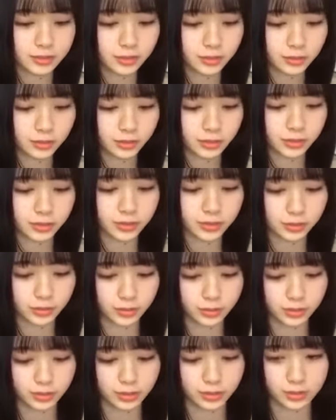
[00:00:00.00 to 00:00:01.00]
どうしよ
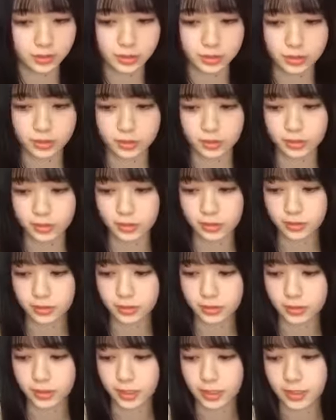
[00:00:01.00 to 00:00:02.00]
うかな
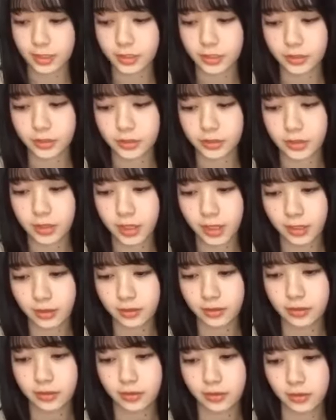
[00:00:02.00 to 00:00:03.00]
先宿題を
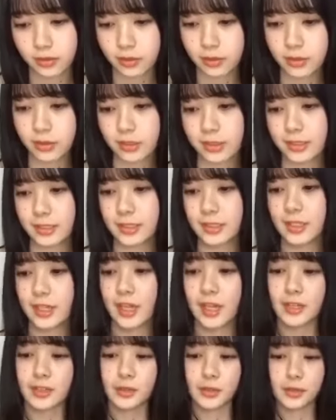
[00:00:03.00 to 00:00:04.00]
次
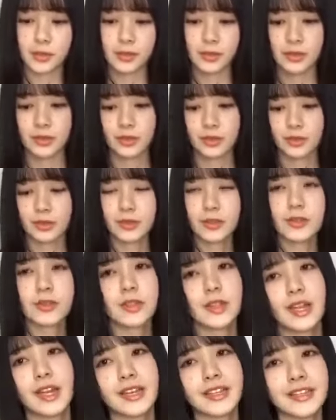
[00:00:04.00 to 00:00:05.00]
回の
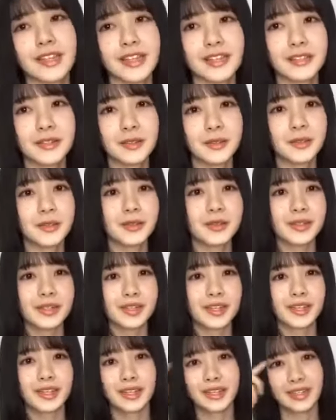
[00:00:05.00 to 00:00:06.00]
来年の
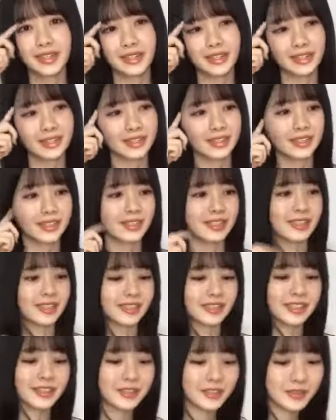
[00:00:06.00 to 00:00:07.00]

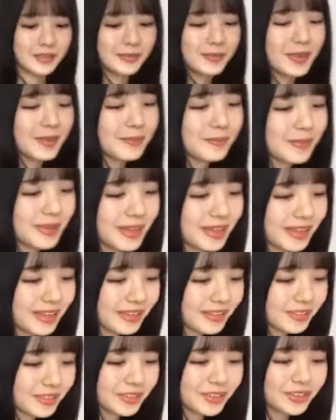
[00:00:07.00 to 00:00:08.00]
方のメンバー
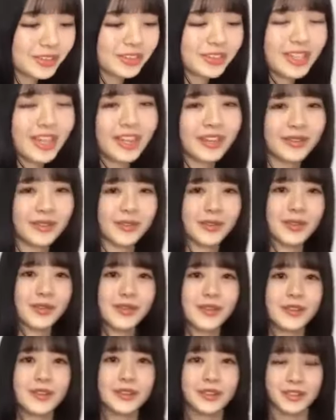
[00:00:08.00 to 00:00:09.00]
への宿題を
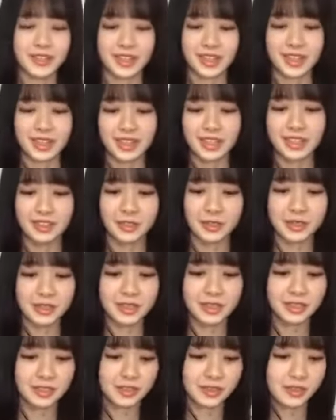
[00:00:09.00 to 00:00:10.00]
えー、どう
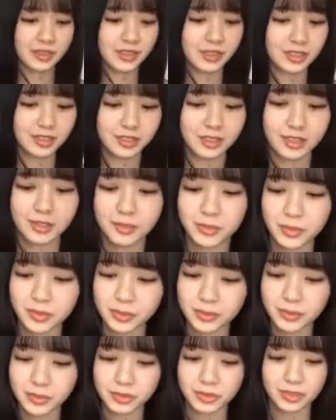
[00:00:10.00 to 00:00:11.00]
しよう何
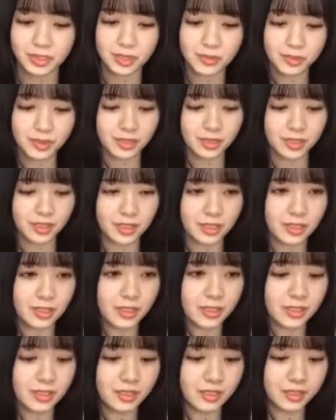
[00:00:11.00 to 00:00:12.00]
も思い浮かばない
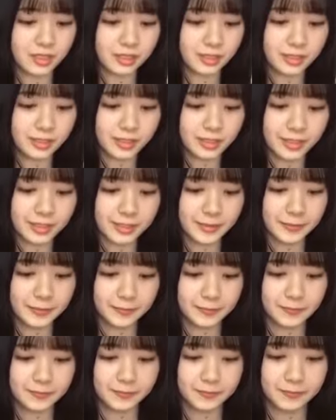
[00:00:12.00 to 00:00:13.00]
な
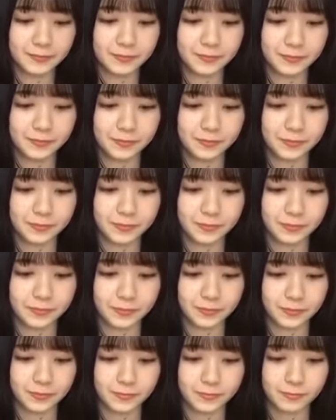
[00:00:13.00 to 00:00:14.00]
う
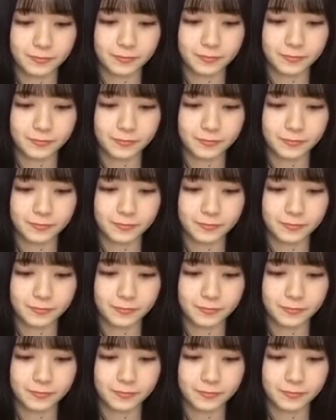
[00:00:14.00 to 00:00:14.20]
ん